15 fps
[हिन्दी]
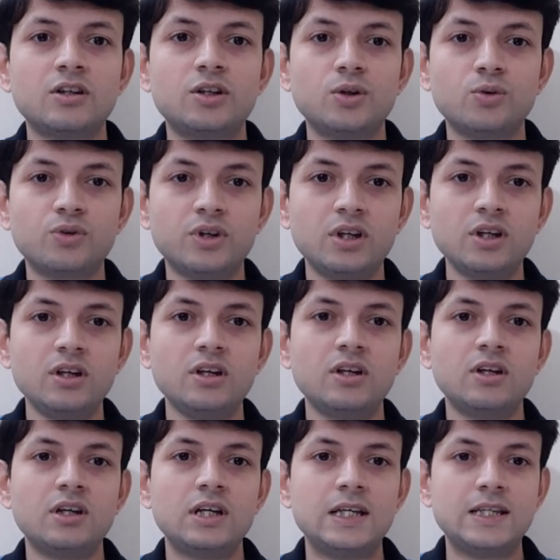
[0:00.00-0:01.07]
क्योंकि
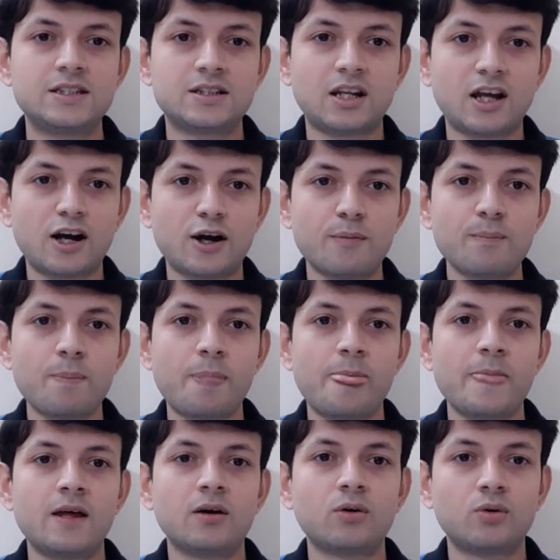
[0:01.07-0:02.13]
इस्लाम
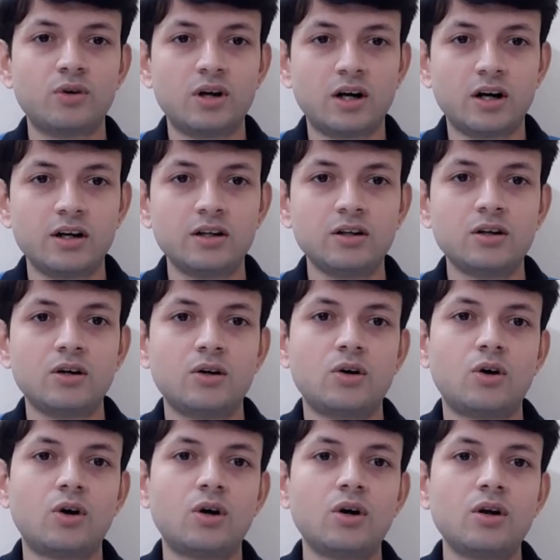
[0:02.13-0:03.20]
कुरान
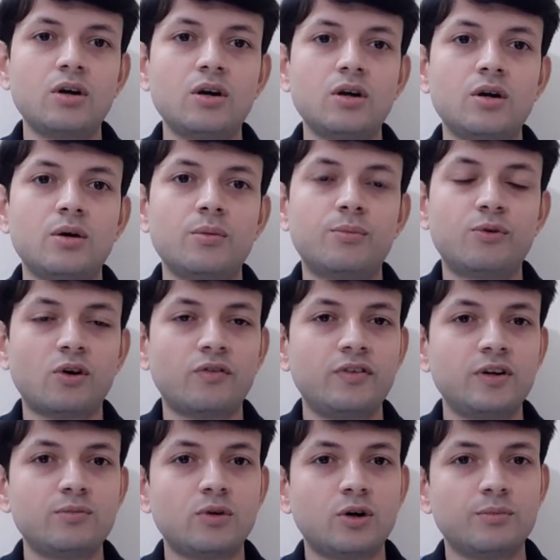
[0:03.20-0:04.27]
और
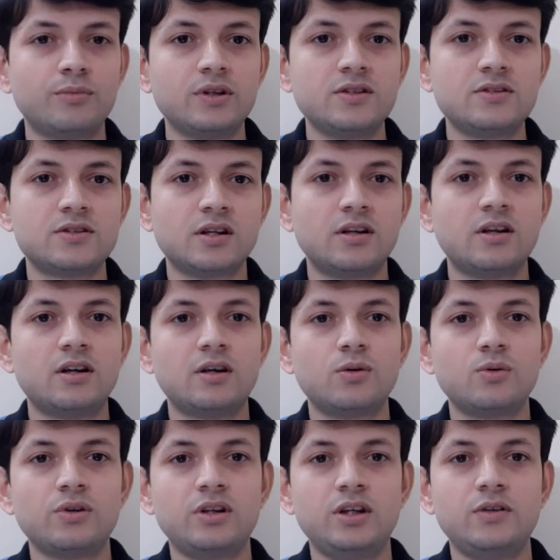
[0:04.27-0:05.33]
प्रॉफ़िट मोहम्मद
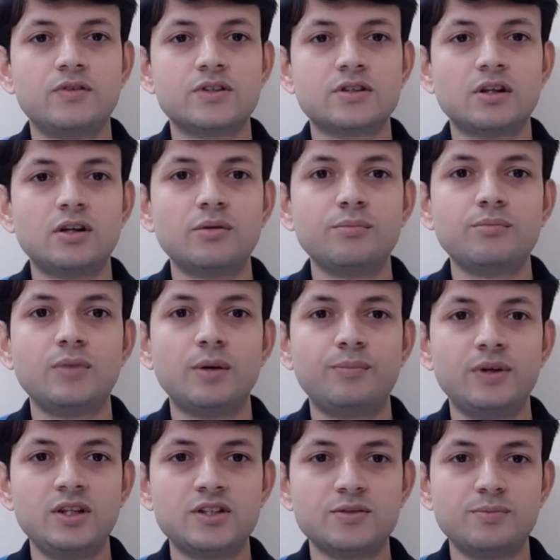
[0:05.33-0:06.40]
सल्लल्लाहु अलैहि वसल्लम में
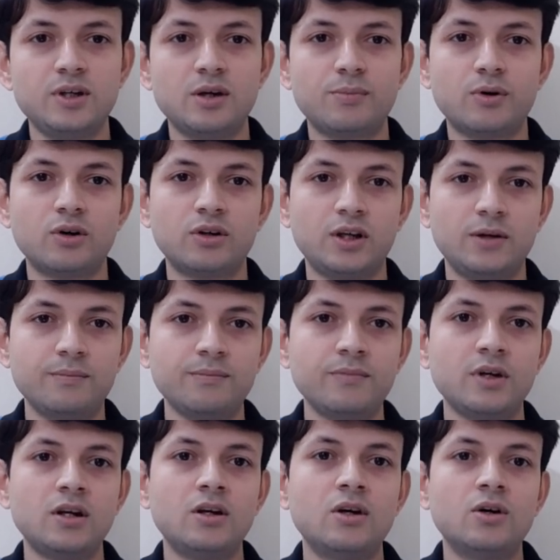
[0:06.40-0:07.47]
पीस बी अपॉन हिम
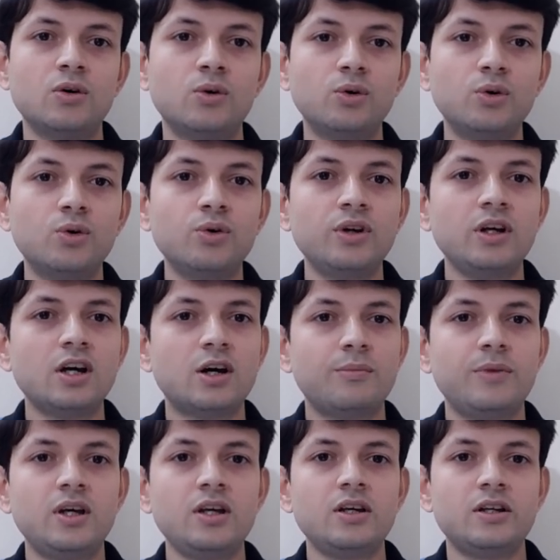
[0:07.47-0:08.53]
उन्होंने
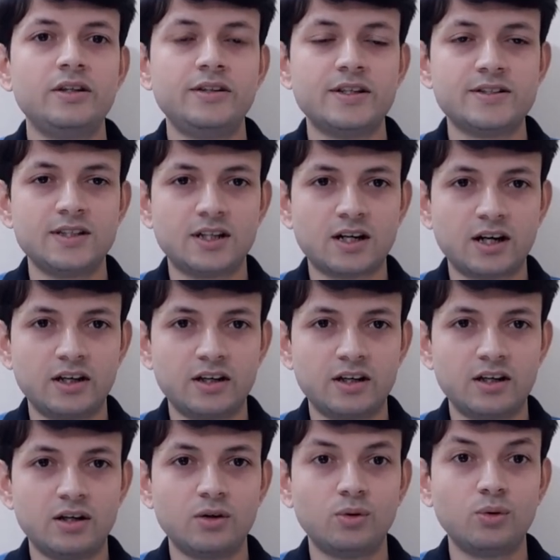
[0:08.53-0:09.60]
हमें ये सिखाया
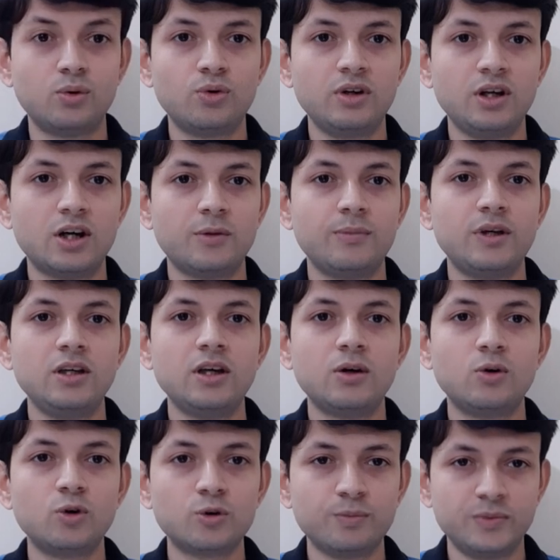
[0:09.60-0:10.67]
है उन्होंने हमें ये
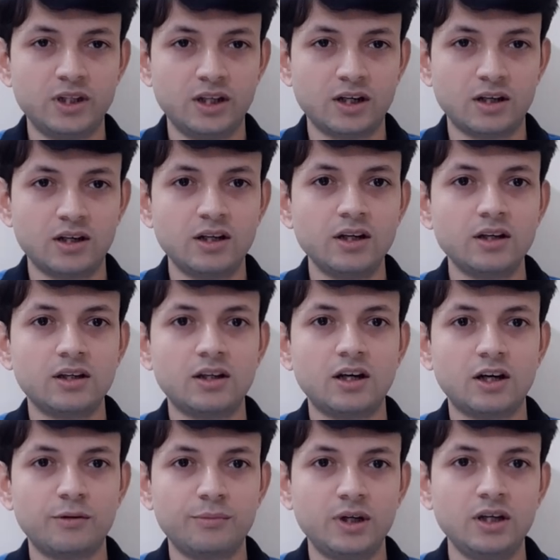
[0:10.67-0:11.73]
हुक्म दिया है कि
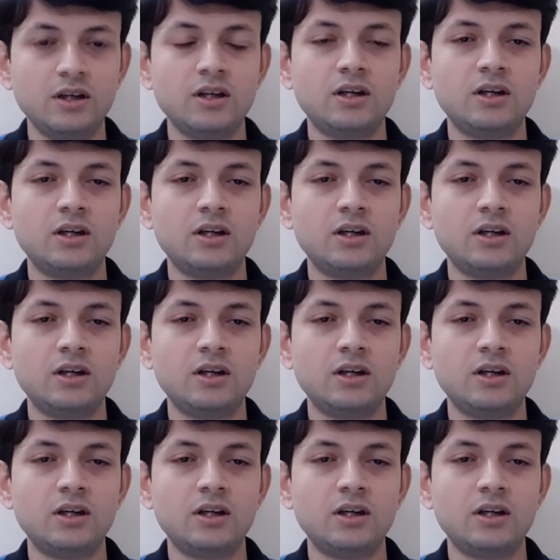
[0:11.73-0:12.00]
हमें